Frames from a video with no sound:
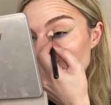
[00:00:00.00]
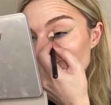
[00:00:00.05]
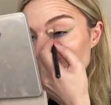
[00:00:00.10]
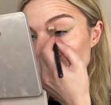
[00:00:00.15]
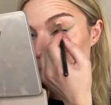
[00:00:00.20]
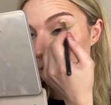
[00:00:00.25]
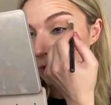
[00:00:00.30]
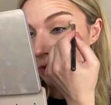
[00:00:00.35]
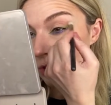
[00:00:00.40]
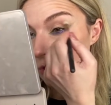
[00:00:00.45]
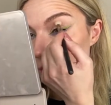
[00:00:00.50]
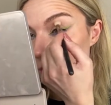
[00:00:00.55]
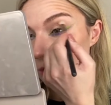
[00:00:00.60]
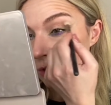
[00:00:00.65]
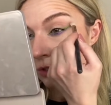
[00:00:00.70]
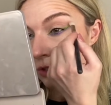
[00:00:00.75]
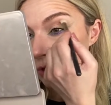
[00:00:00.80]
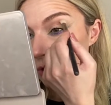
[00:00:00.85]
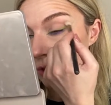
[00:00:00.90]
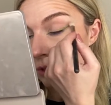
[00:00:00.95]

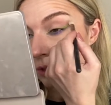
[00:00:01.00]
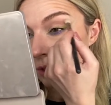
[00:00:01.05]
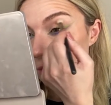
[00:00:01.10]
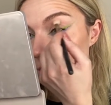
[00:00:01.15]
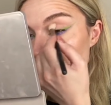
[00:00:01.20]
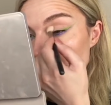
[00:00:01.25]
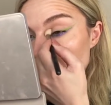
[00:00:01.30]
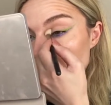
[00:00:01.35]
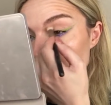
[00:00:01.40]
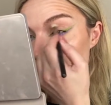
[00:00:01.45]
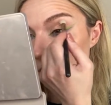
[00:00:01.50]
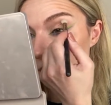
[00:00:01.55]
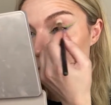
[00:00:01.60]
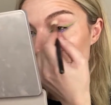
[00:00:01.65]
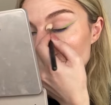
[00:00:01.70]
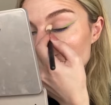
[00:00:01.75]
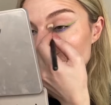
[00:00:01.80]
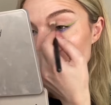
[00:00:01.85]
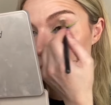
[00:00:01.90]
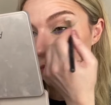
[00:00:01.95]
очерченная,
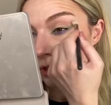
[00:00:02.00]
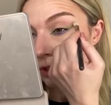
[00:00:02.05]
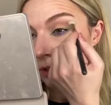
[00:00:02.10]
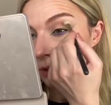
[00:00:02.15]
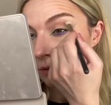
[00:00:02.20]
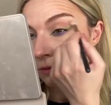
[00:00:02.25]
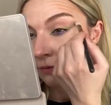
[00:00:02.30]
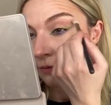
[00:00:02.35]
очерченная,